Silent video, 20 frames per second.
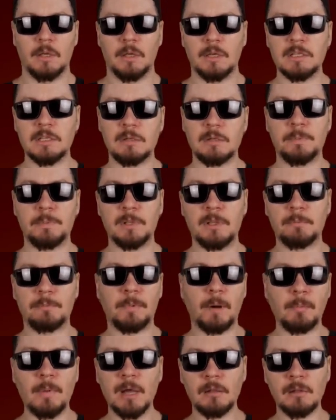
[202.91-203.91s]
Если бы это
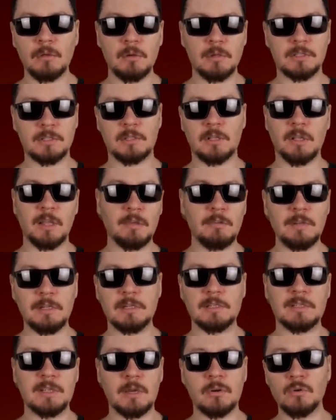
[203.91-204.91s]
помогло остановить и
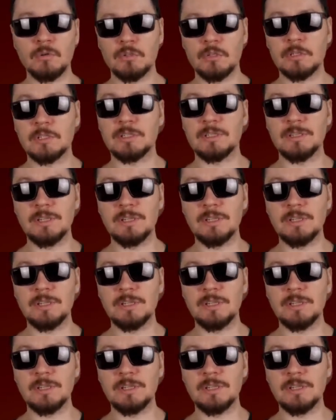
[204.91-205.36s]
закончить с